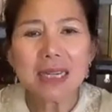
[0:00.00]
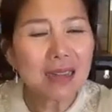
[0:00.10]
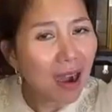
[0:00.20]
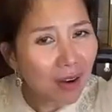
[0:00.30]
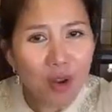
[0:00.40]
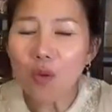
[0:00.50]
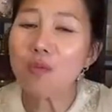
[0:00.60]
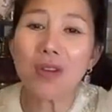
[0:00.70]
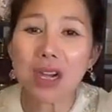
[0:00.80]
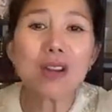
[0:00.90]
bây giờ
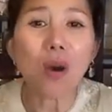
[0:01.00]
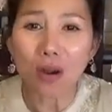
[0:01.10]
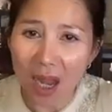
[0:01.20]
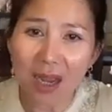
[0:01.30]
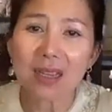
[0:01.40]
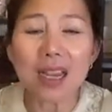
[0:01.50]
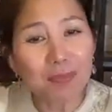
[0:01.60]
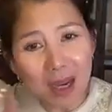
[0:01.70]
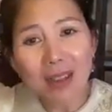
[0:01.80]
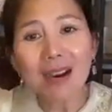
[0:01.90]
nó cũng vẫn còn là
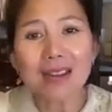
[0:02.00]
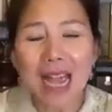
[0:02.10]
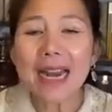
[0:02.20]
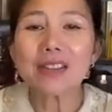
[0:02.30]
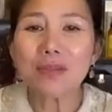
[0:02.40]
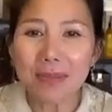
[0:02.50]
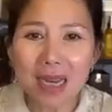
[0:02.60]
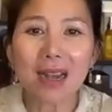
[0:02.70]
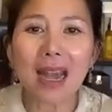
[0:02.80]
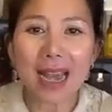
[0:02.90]
cái kịp cái thời gian
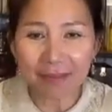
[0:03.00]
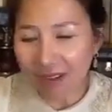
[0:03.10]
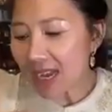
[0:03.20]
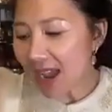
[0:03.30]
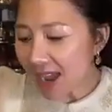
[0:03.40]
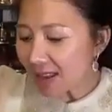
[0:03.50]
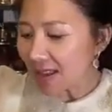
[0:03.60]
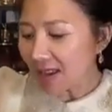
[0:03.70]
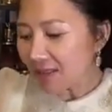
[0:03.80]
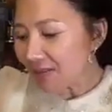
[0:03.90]
cho mình là vai
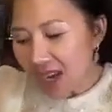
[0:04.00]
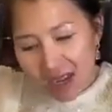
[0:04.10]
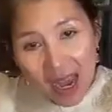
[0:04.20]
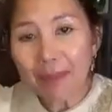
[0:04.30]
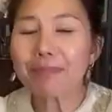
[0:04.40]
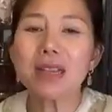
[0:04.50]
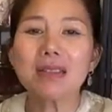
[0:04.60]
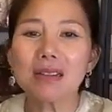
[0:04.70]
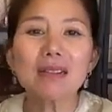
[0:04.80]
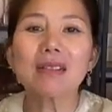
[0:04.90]
nát vẫn đẹp
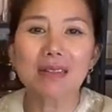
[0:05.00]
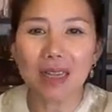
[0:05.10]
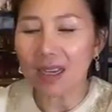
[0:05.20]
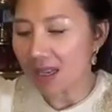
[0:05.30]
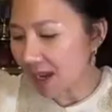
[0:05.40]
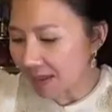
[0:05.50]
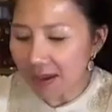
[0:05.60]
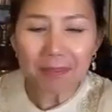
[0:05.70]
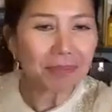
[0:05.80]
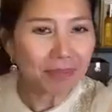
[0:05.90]
như thường nha cả
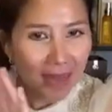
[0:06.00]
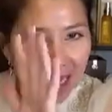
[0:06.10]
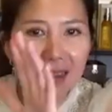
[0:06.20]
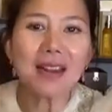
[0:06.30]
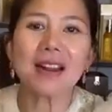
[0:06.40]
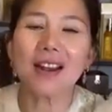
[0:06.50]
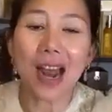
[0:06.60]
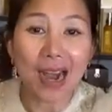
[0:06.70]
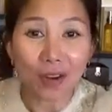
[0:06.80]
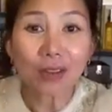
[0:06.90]
nhà nha đánh lên
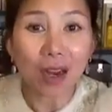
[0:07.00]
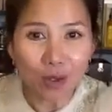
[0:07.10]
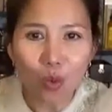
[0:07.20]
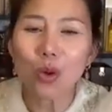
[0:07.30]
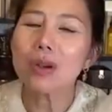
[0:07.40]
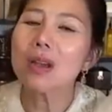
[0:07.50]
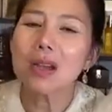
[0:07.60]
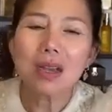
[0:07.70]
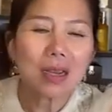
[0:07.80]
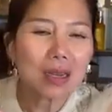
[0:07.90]
là hà nói thật luôn
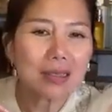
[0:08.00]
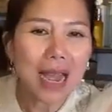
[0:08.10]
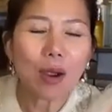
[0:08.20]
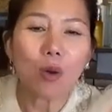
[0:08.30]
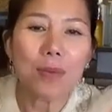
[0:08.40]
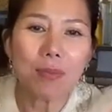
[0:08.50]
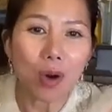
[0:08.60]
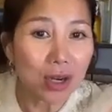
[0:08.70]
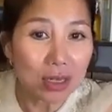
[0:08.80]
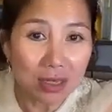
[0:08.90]
cái da của
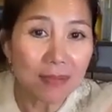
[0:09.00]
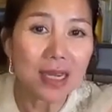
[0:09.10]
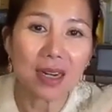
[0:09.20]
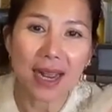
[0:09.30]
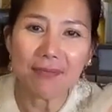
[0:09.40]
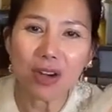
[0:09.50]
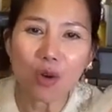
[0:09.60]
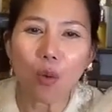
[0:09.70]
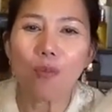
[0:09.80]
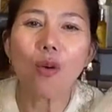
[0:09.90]
mình mọi người chưa bao giờ
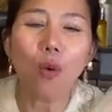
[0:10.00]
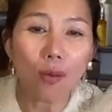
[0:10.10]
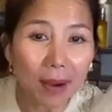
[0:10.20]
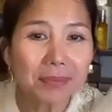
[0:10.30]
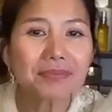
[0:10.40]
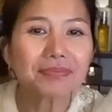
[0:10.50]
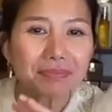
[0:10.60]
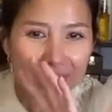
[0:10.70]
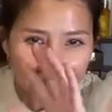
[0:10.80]
đánh phấn cổ phủ không